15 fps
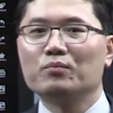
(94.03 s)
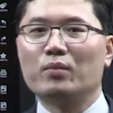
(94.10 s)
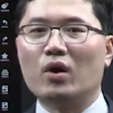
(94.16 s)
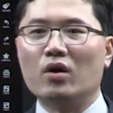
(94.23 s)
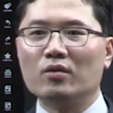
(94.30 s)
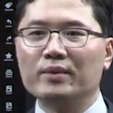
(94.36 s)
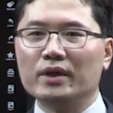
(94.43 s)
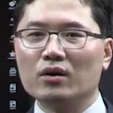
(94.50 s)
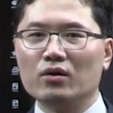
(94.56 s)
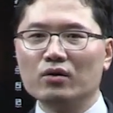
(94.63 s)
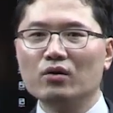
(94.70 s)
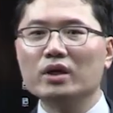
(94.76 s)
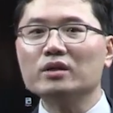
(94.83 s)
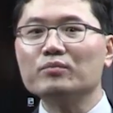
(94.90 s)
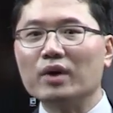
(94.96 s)
법이
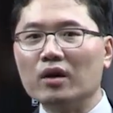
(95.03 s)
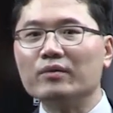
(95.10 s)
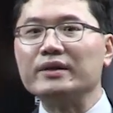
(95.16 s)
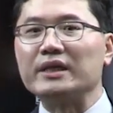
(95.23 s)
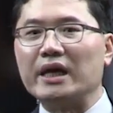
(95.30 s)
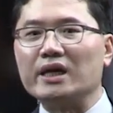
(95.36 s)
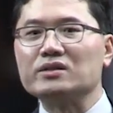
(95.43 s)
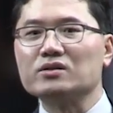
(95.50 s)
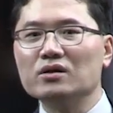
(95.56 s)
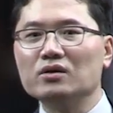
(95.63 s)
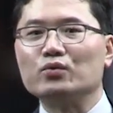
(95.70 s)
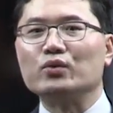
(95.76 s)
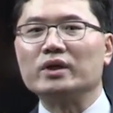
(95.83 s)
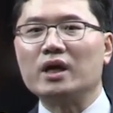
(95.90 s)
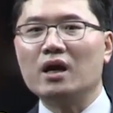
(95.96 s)
허용하는 범위 내에서
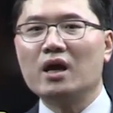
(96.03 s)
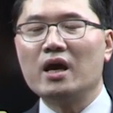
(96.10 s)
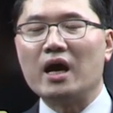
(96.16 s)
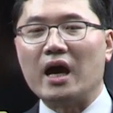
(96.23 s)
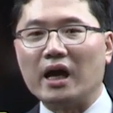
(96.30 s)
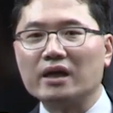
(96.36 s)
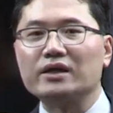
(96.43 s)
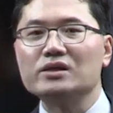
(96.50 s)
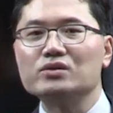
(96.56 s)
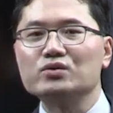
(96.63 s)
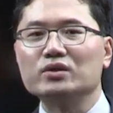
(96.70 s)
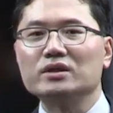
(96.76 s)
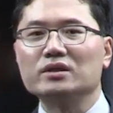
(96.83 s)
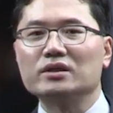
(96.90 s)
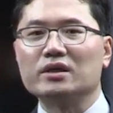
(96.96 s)
우리가 아낄
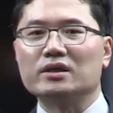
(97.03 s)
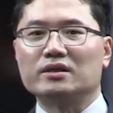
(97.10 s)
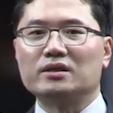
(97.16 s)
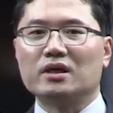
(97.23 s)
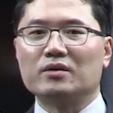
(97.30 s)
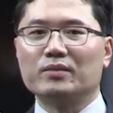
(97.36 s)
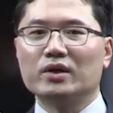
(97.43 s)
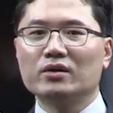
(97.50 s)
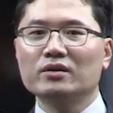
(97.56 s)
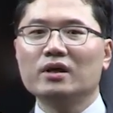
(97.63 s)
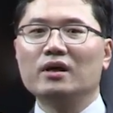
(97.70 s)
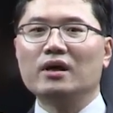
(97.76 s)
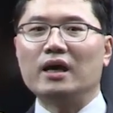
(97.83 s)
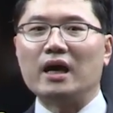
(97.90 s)
수 있는 게 있다면